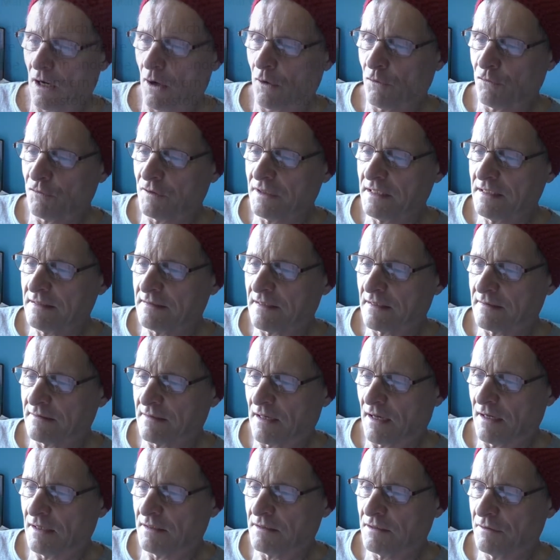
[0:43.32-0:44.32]
Auf dieser
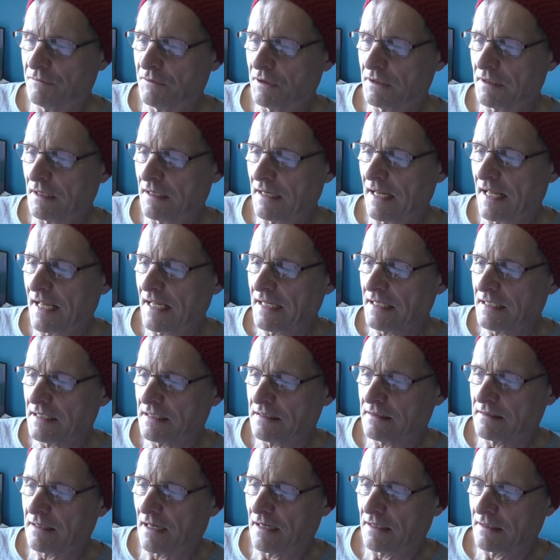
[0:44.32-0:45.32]
Seite wird in
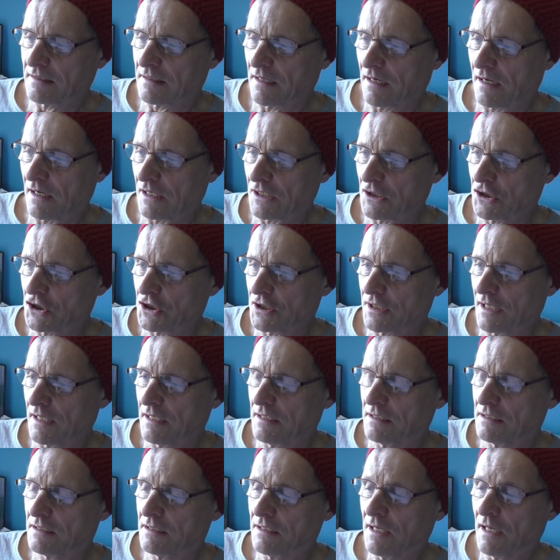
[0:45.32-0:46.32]
Echtzeit
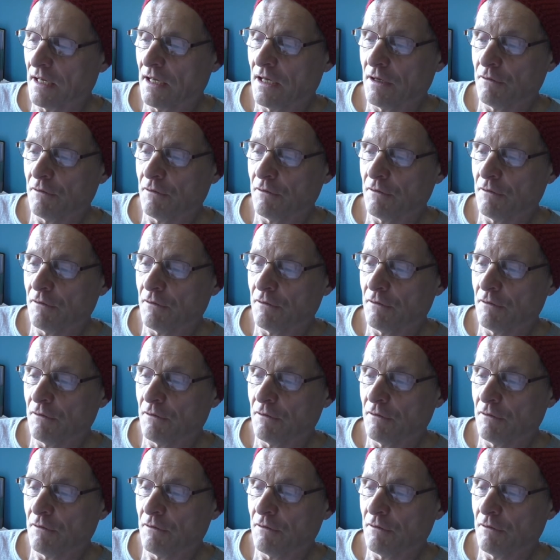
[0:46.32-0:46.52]
dargestellt,